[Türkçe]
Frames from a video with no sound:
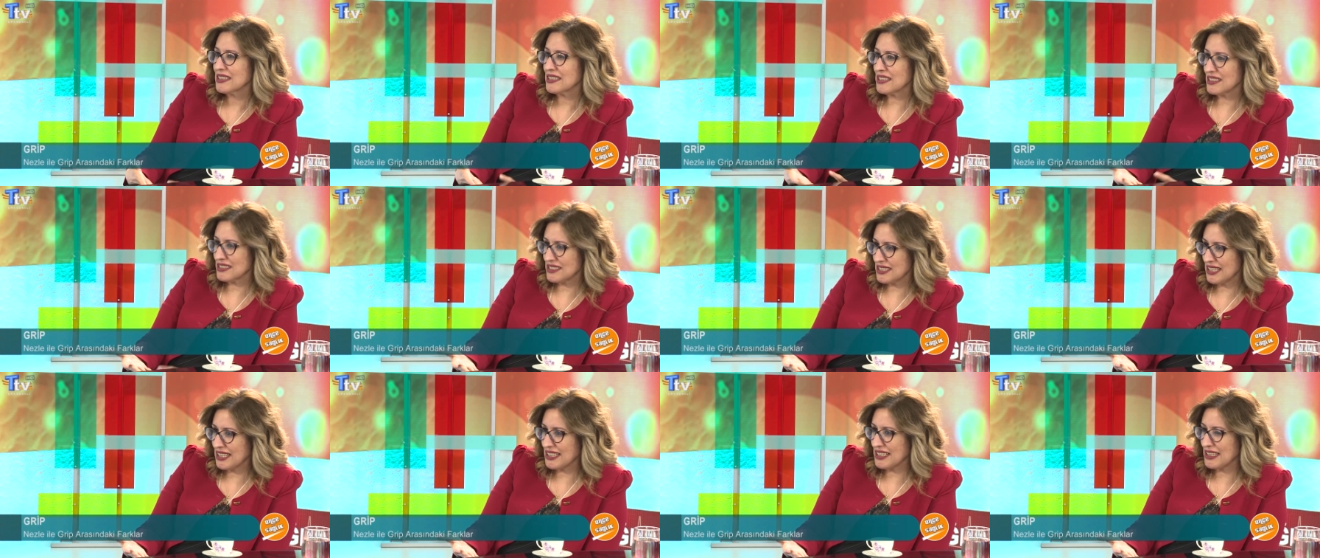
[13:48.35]

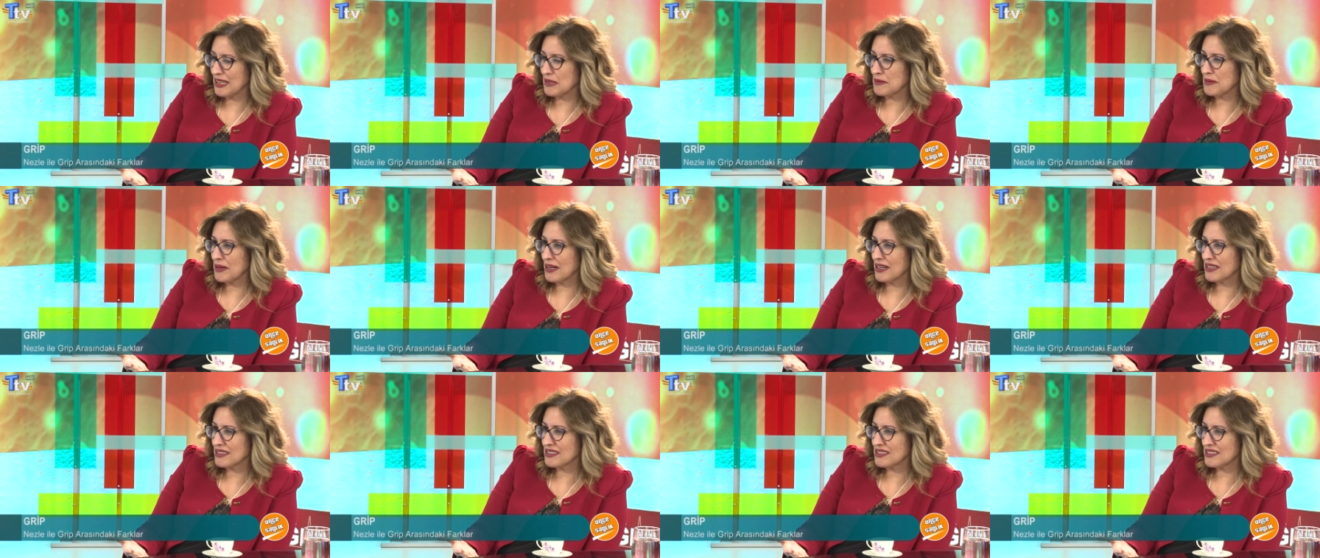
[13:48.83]
Kas
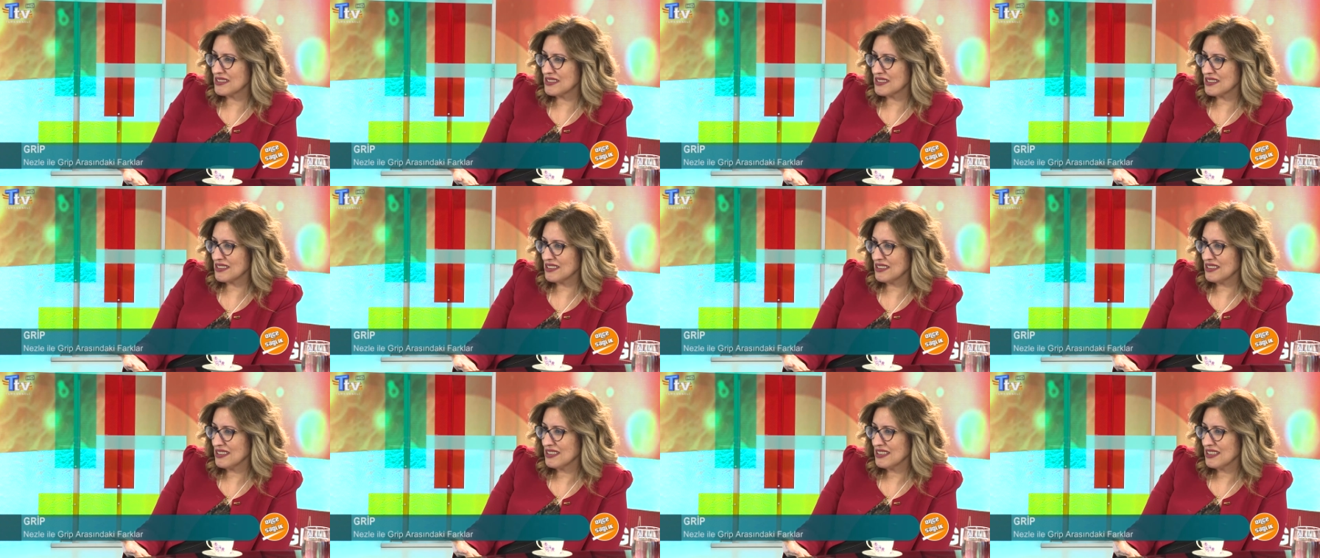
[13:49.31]
eklem
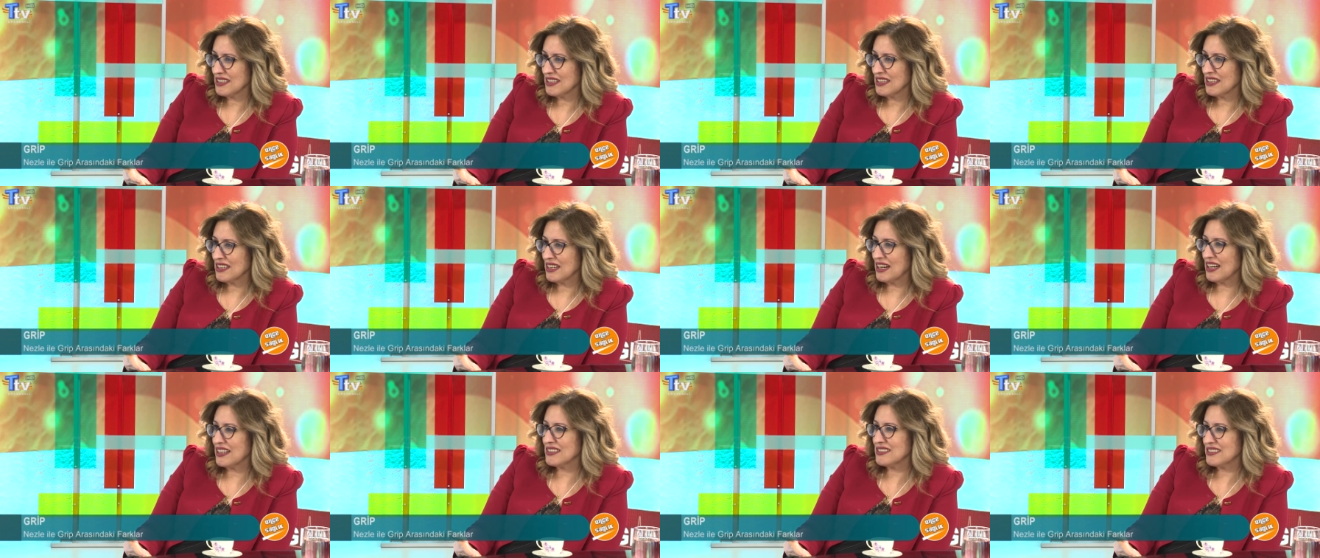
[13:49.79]
ağrısı.
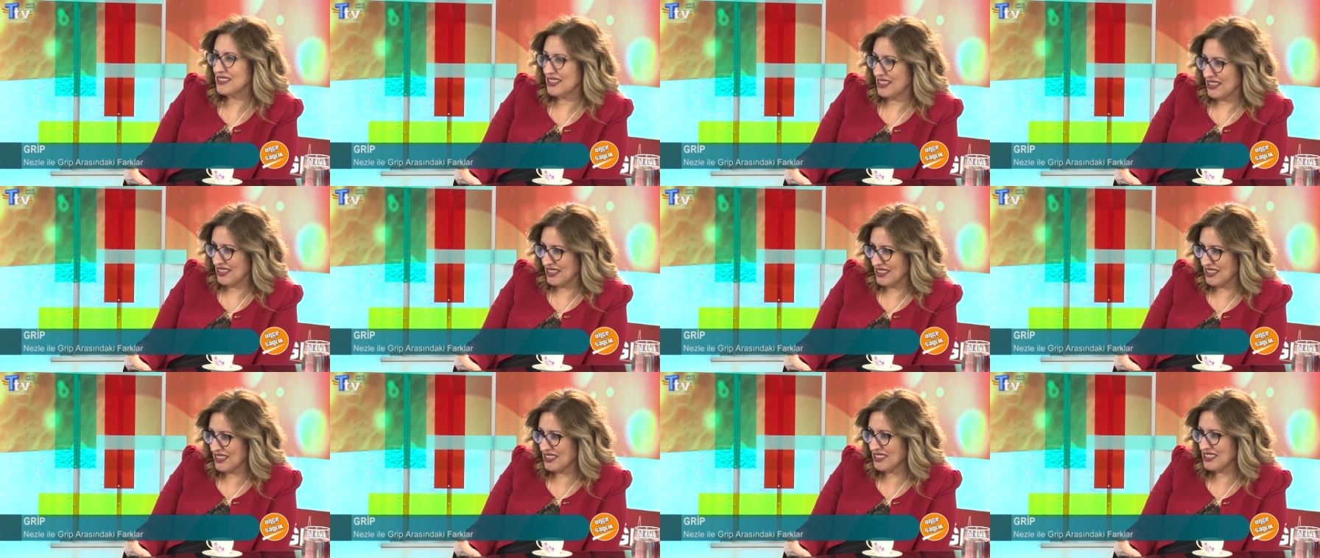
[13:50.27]
Evet. Ateş.
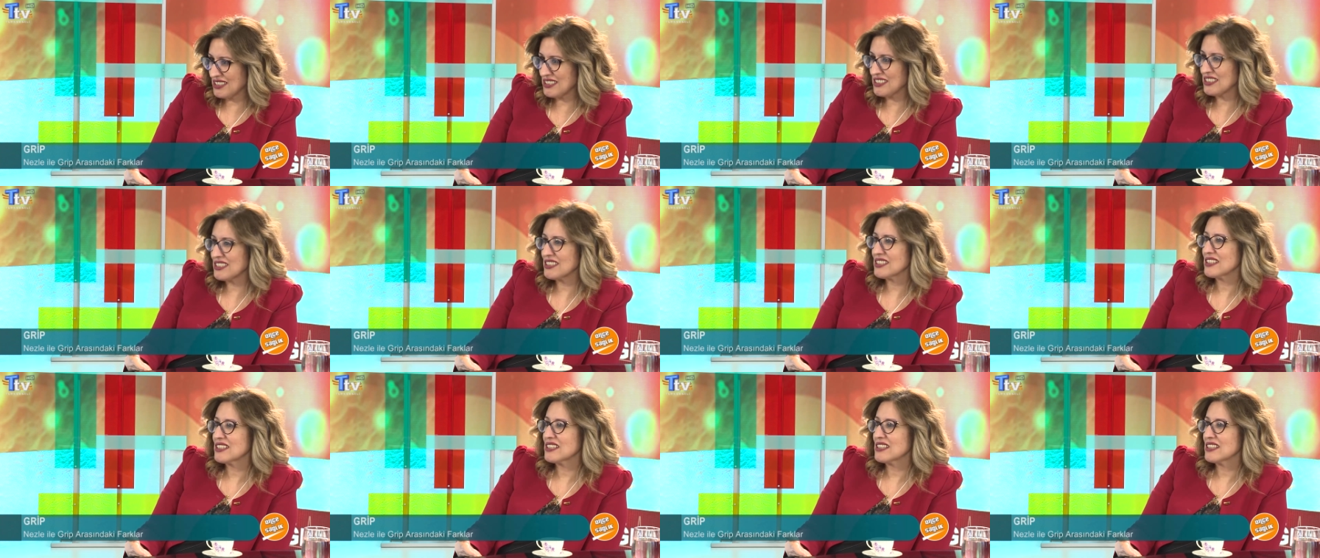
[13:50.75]
Aniden mi
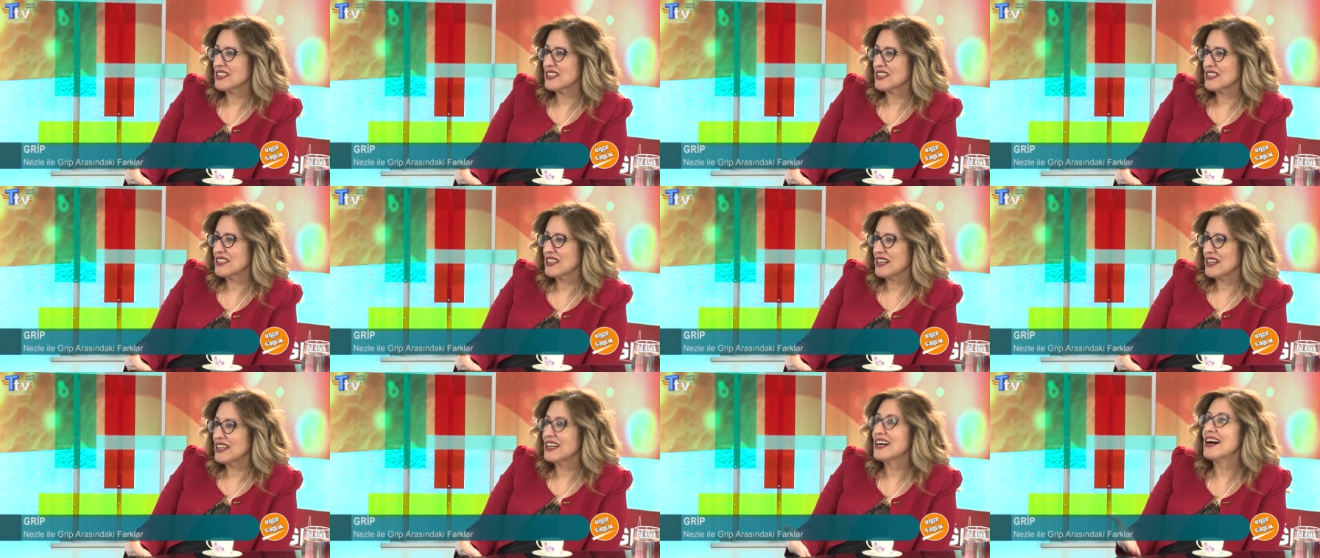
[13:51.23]
başladı?
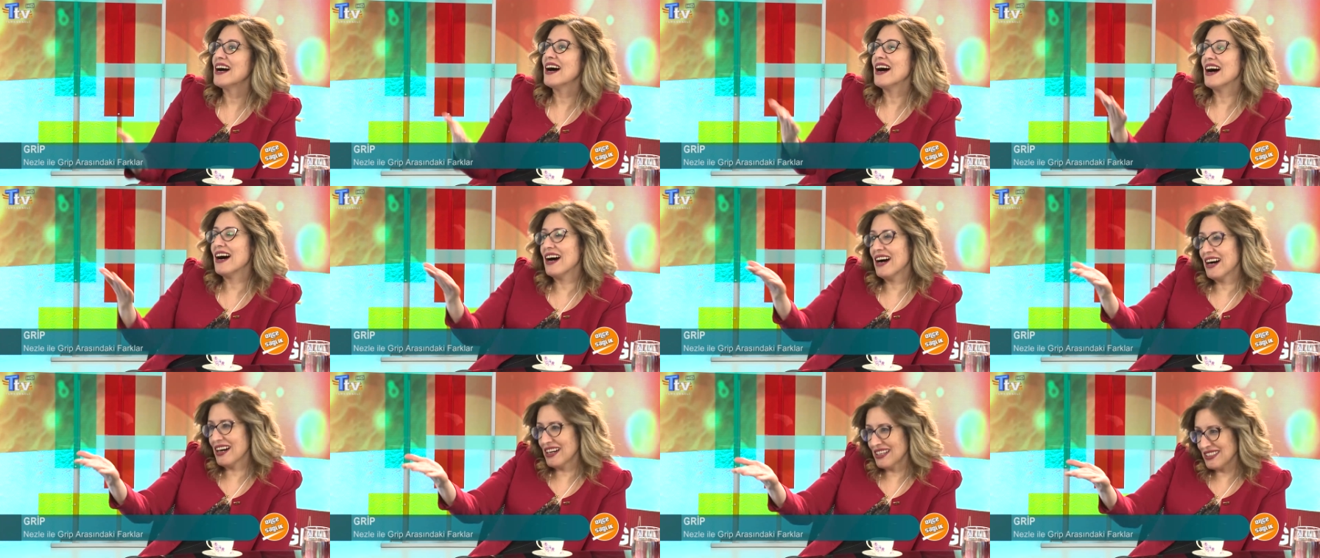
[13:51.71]
Ateş
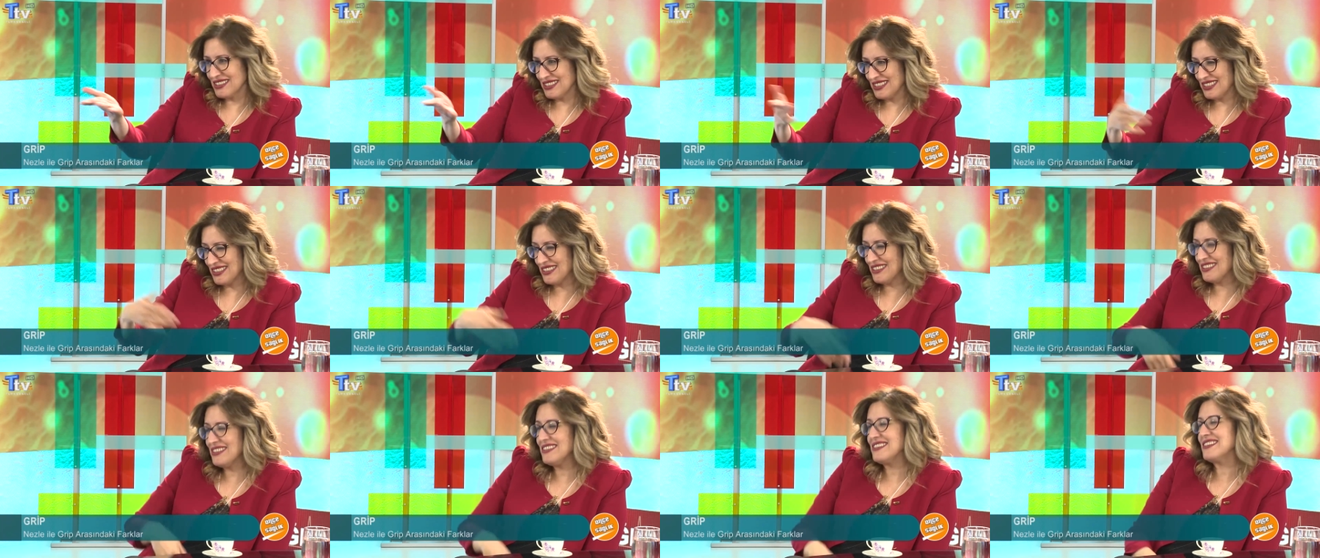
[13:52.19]
mi?
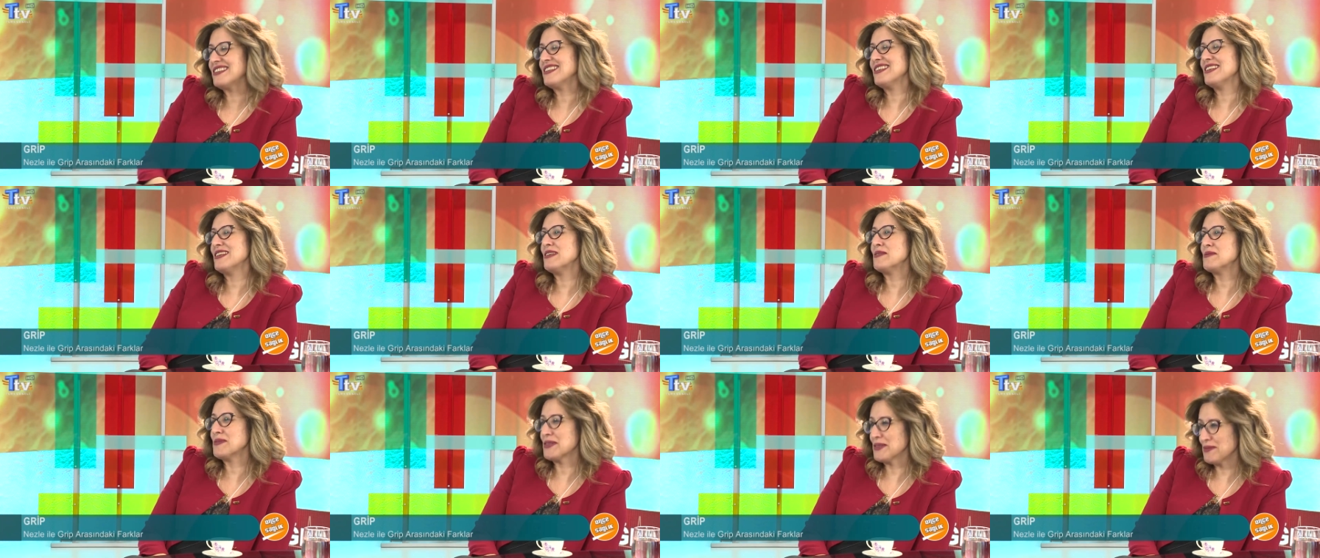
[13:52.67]
Ani evet.
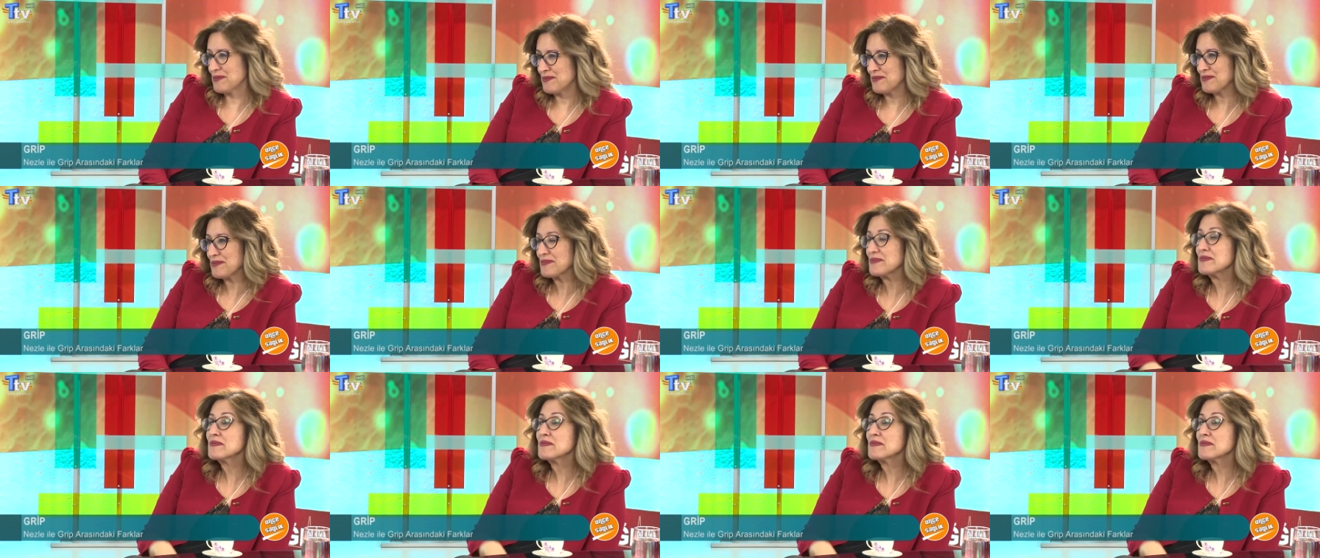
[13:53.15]
değil mi?